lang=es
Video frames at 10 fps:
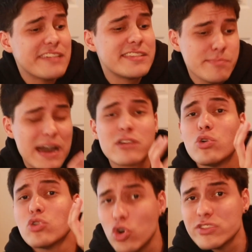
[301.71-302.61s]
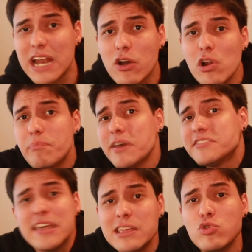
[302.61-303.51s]
lastimar con
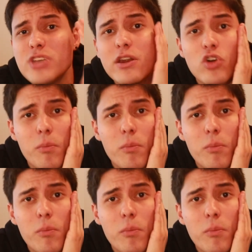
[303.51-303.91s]
contragolpes se diluyeron